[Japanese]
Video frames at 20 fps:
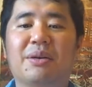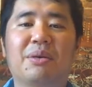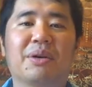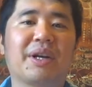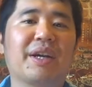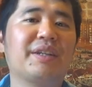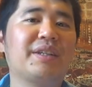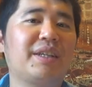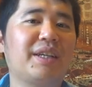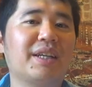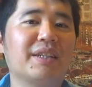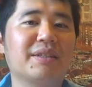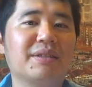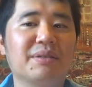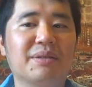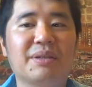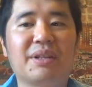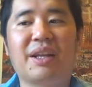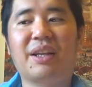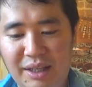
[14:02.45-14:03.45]
こう激
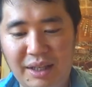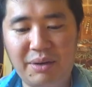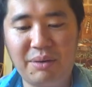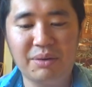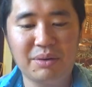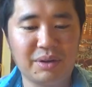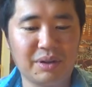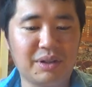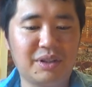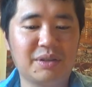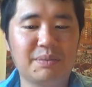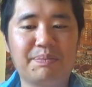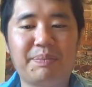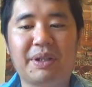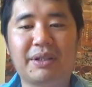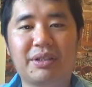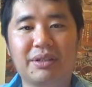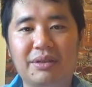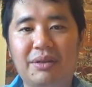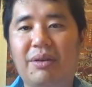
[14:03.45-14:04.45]
安のね日本出
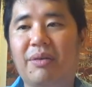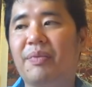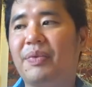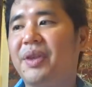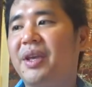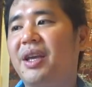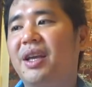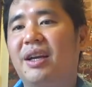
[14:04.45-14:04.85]
発 の,